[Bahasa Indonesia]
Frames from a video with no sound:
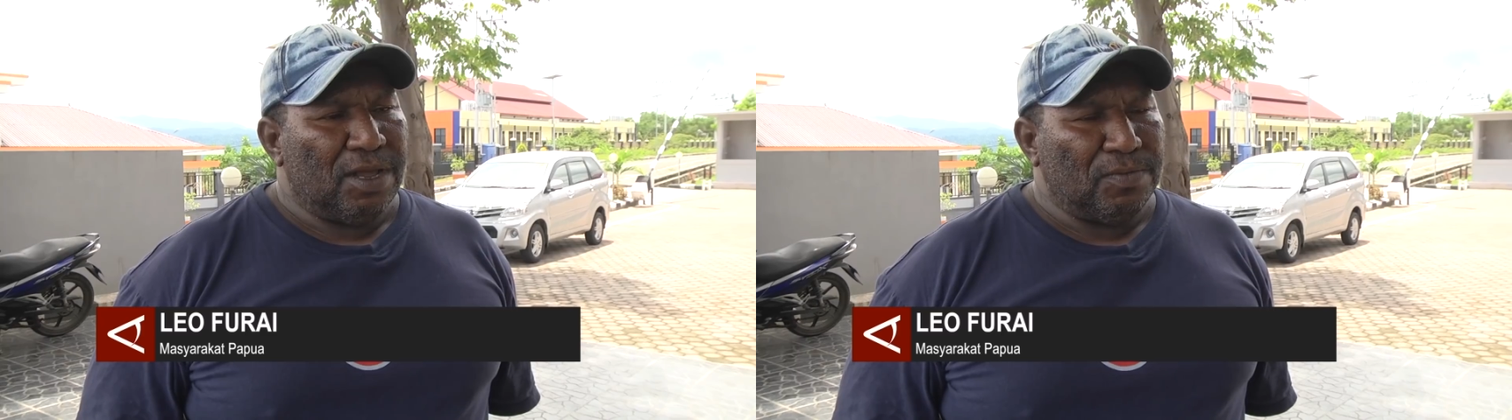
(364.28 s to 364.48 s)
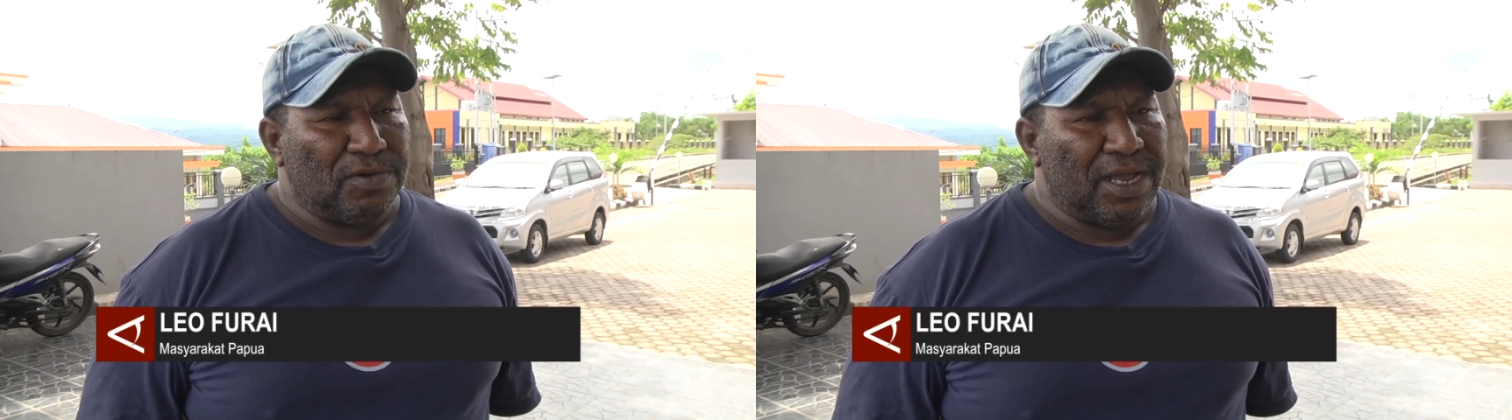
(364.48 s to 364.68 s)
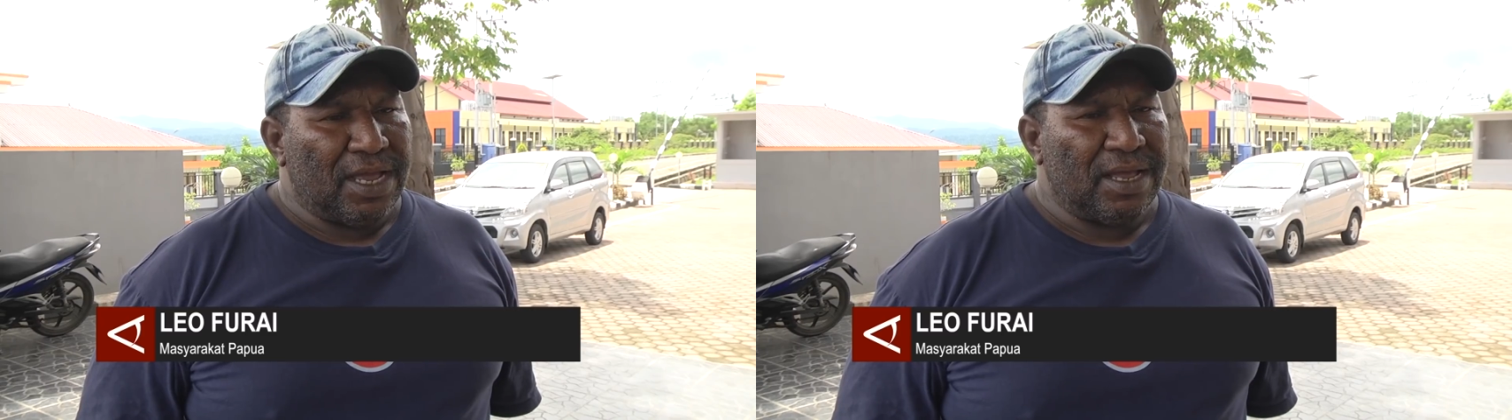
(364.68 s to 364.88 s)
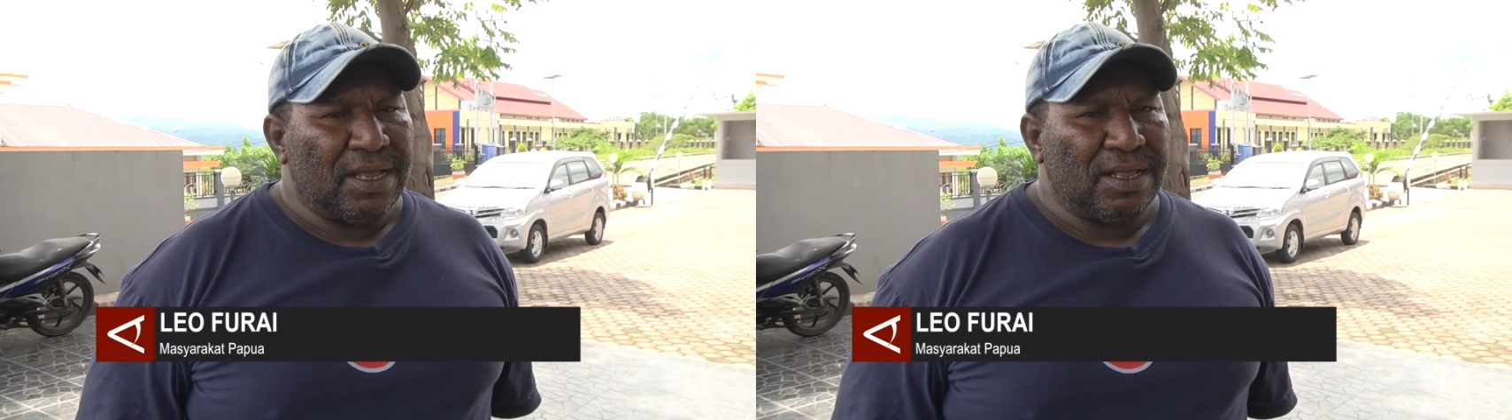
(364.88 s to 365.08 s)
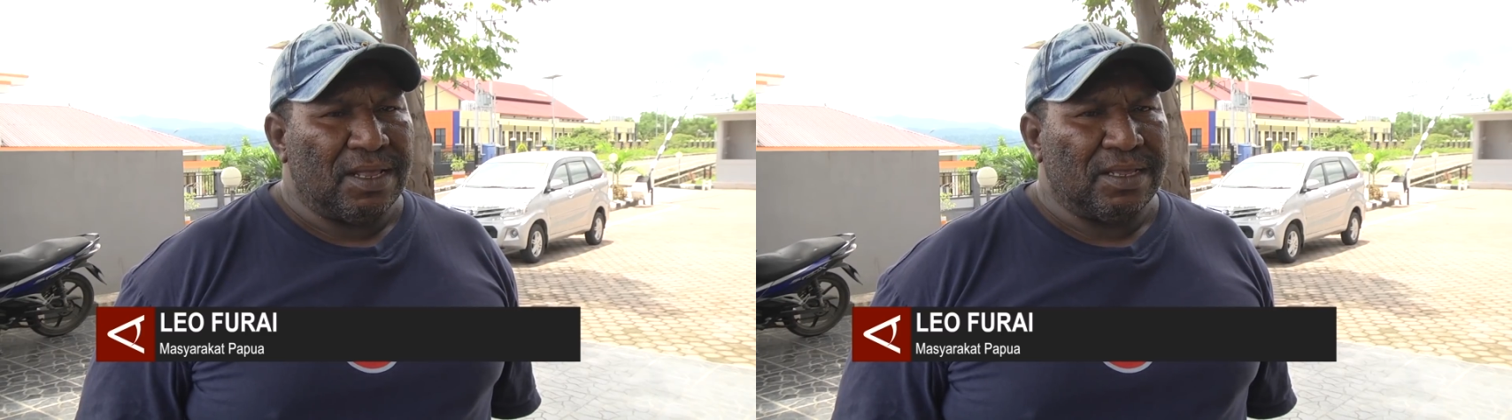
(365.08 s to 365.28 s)
mudah
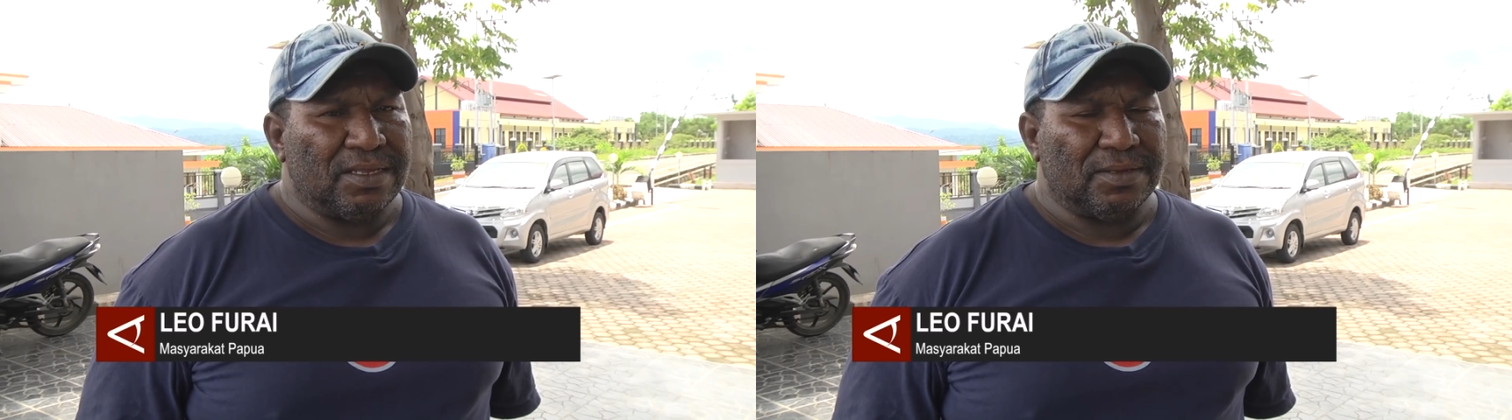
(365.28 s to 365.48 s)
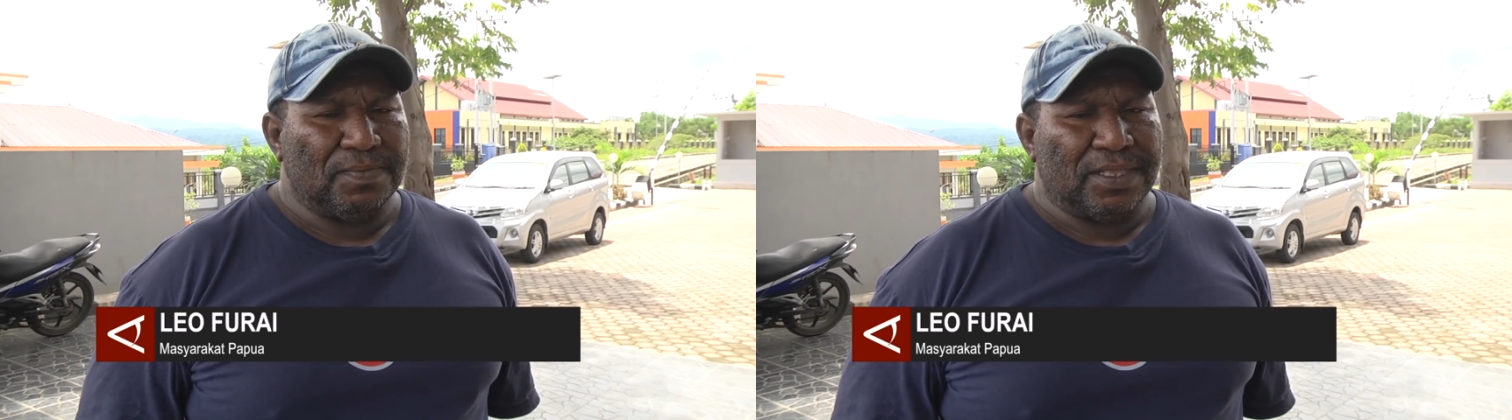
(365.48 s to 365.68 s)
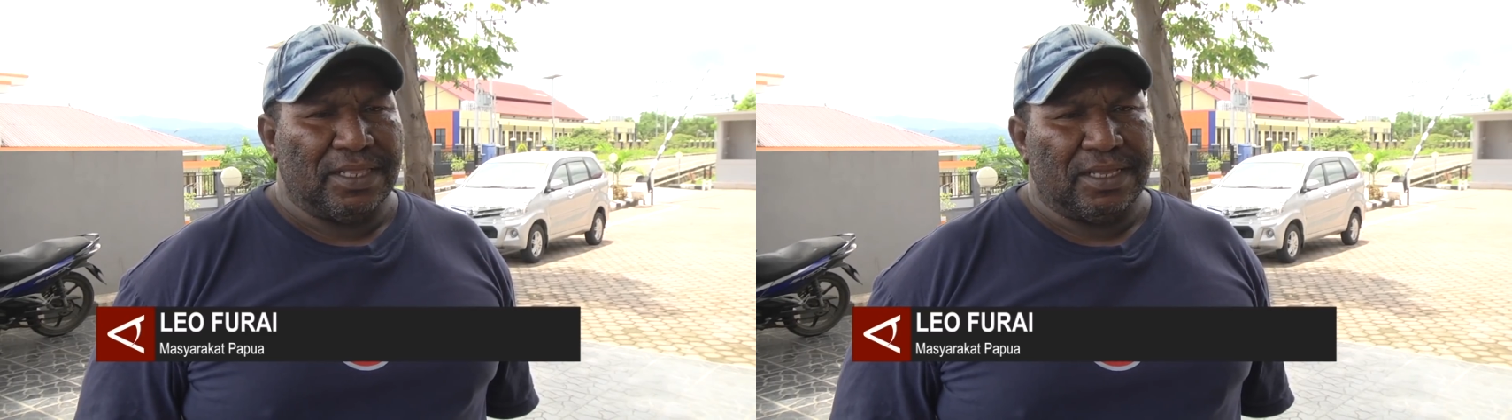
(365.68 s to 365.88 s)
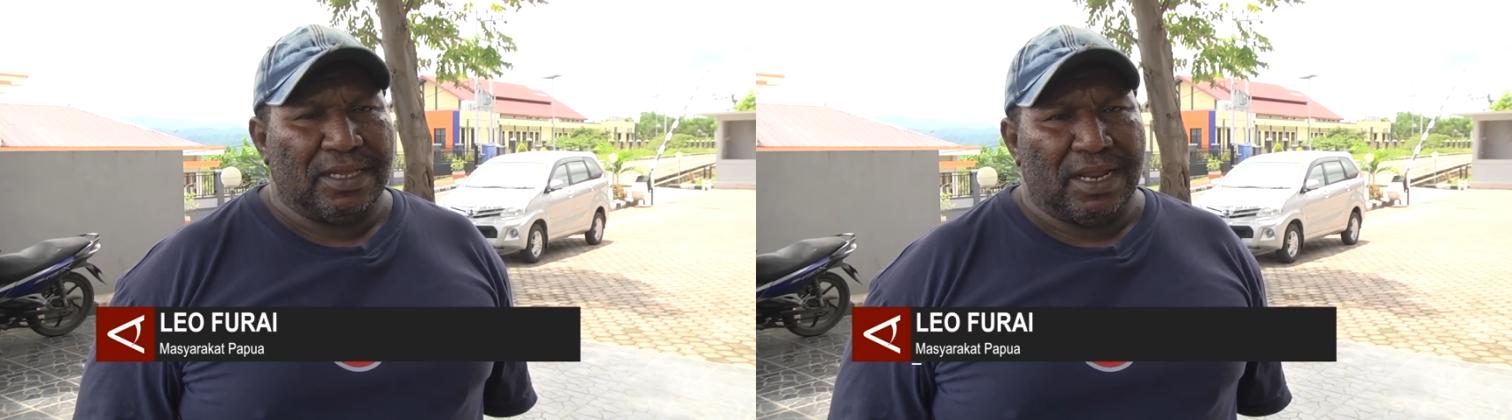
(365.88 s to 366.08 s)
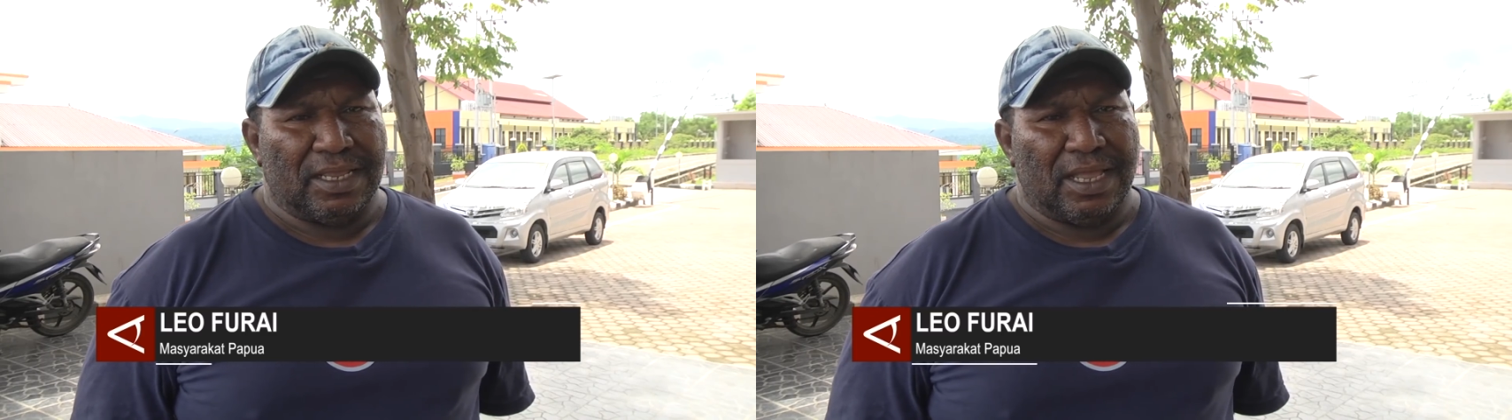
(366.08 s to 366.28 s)
seperti
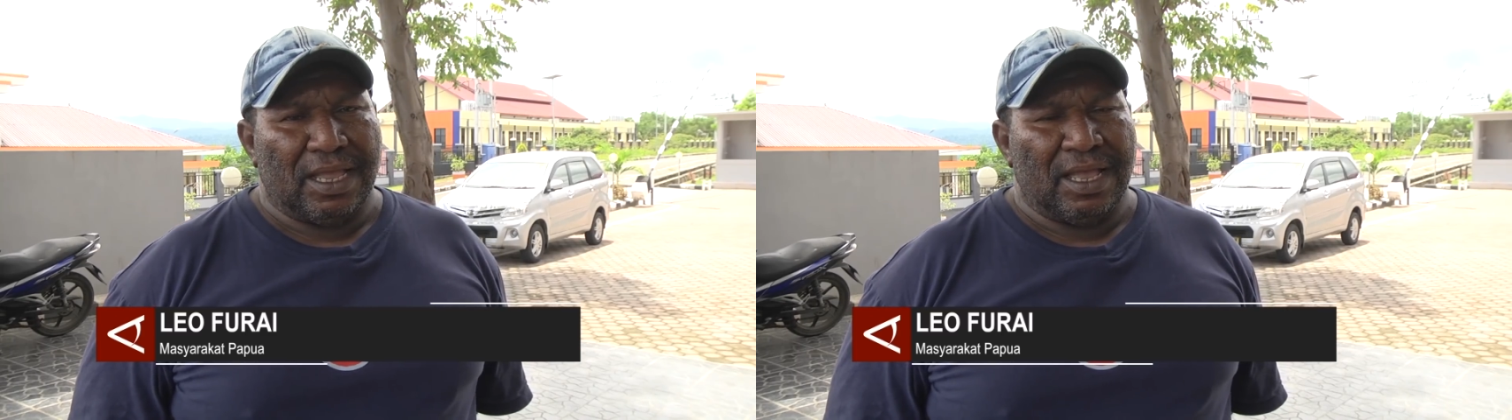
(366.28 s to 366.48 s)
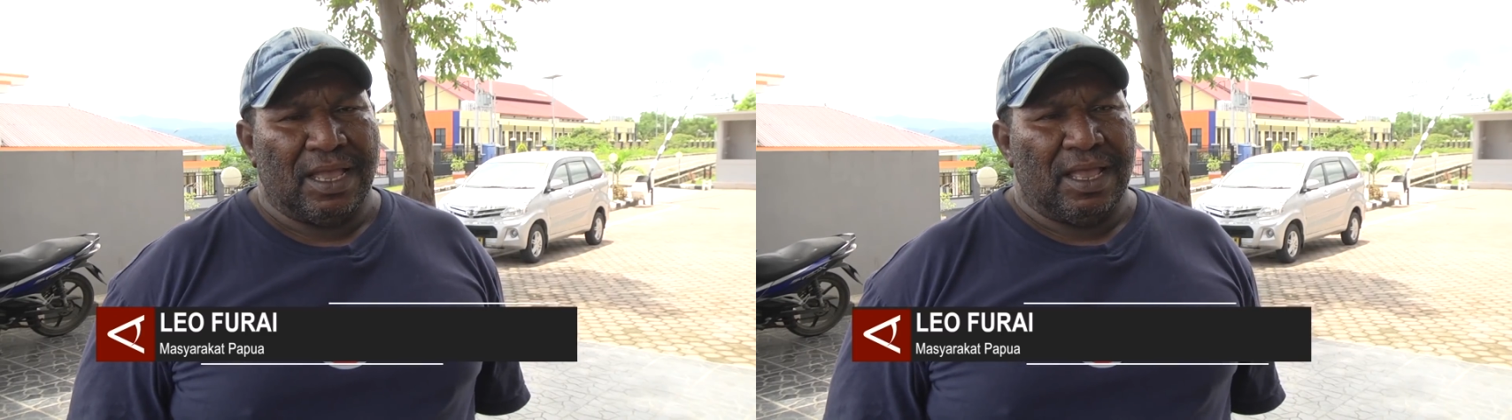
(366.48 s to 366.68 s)
adanya